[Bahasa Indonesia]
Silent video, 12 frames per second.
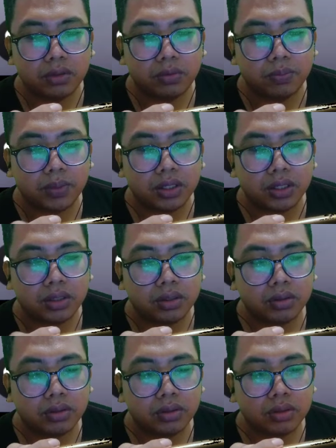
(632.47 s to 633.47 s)
lupa,
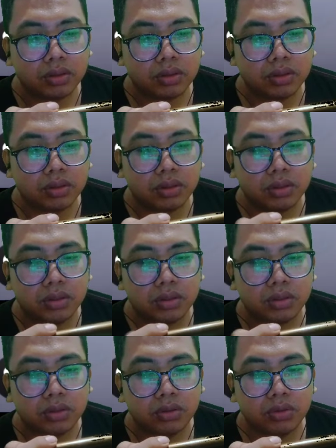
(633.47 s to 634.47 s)

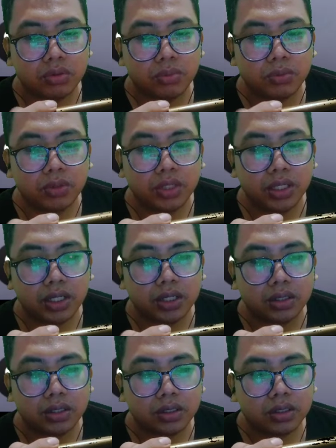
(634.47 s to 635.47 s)
terus build ya.
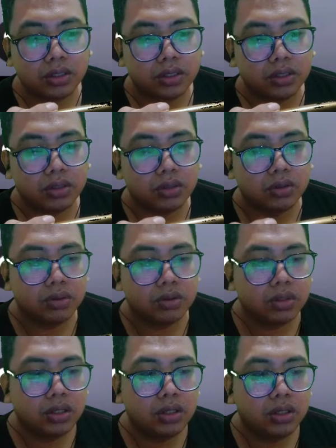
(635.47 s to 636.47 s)

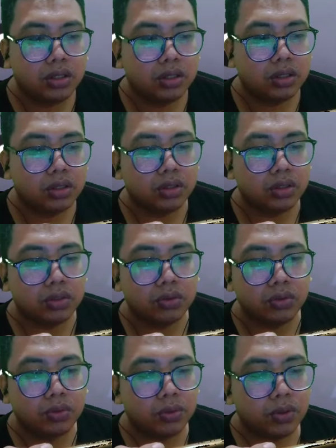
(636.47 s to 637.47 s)
Ini
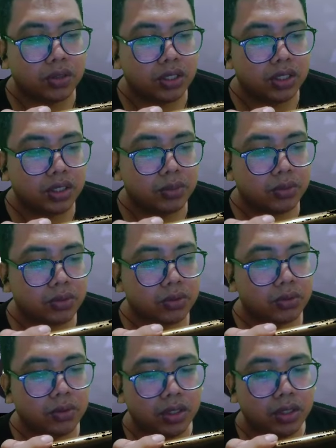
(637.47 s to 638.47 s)
cukup gokil sih menurut
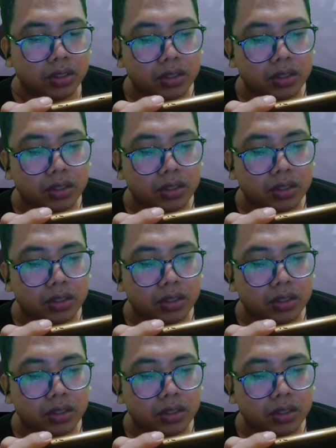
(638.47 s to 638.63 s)
gua.